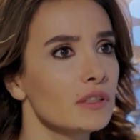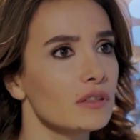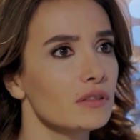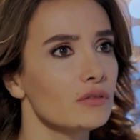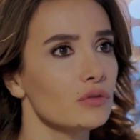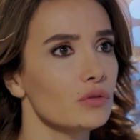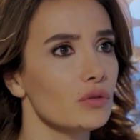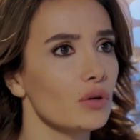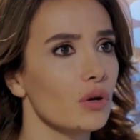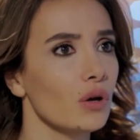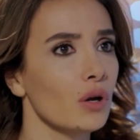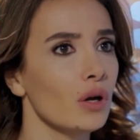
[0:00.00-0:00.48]
بيقول لي
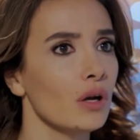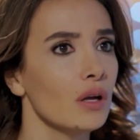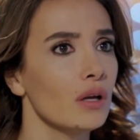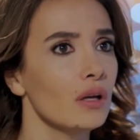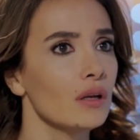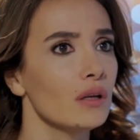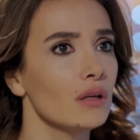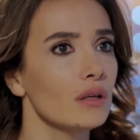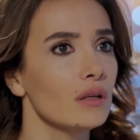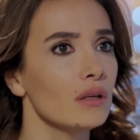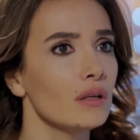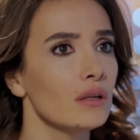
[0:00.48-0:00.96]
إنه مو
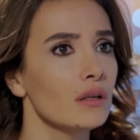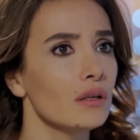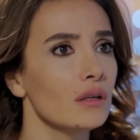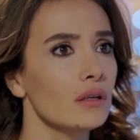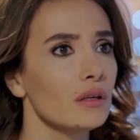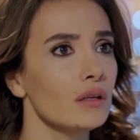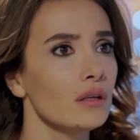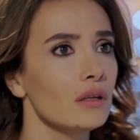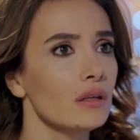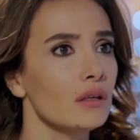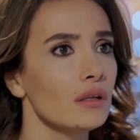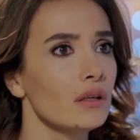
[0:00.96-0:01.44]
هو
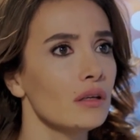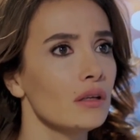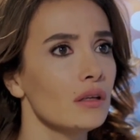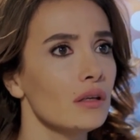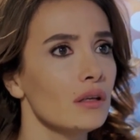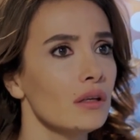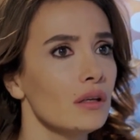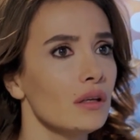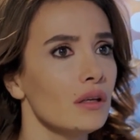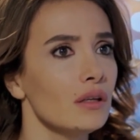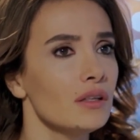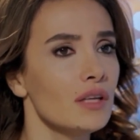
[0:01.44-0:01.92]

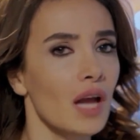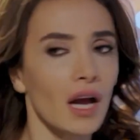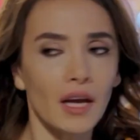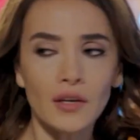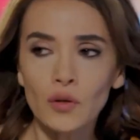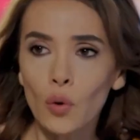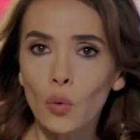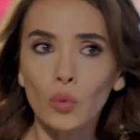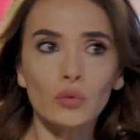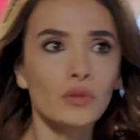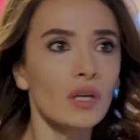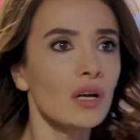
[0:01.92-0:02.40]

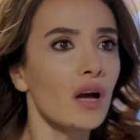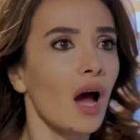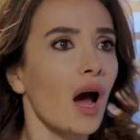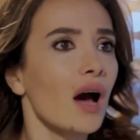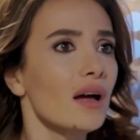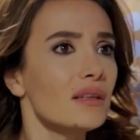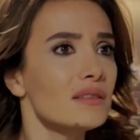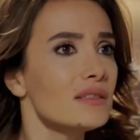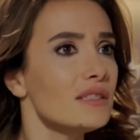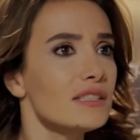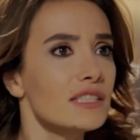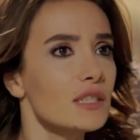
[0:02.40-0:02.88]
يعني
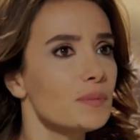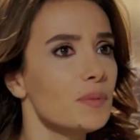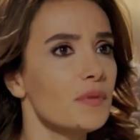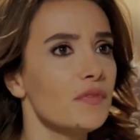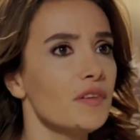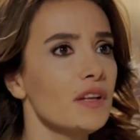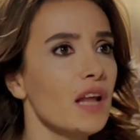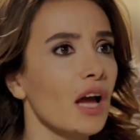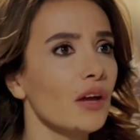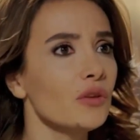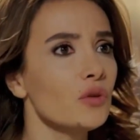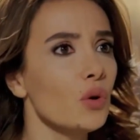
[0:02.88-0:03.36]
واحد مثل
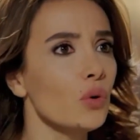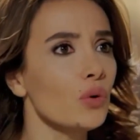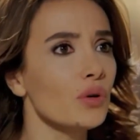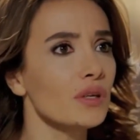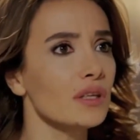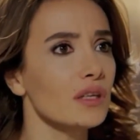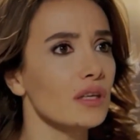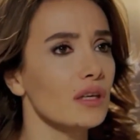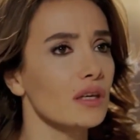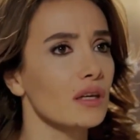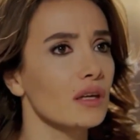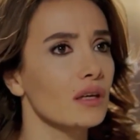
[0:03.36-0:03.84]
غسان
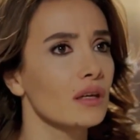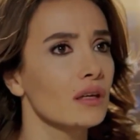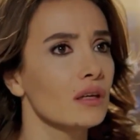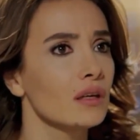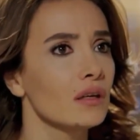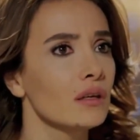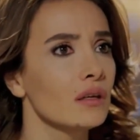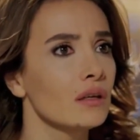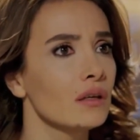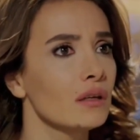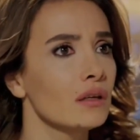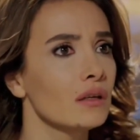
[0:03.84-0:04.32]
مستحيل يكون
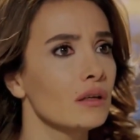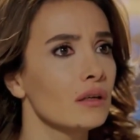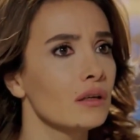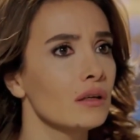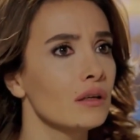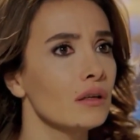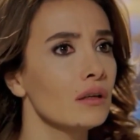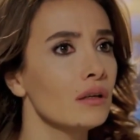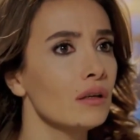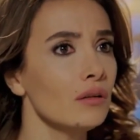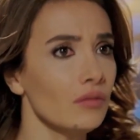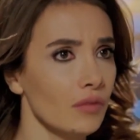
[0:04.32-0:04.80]
قاتل
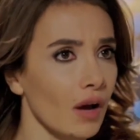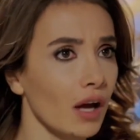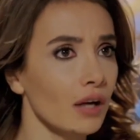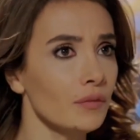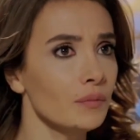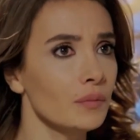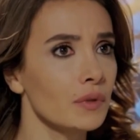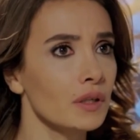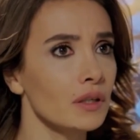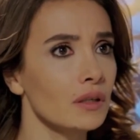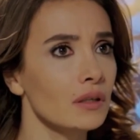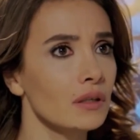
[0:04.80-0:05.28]
ايه
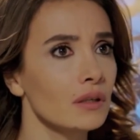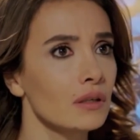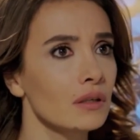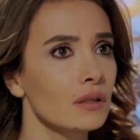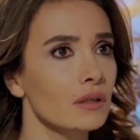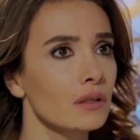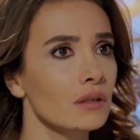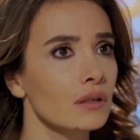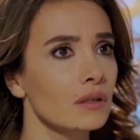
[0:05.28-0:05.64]
مزبوط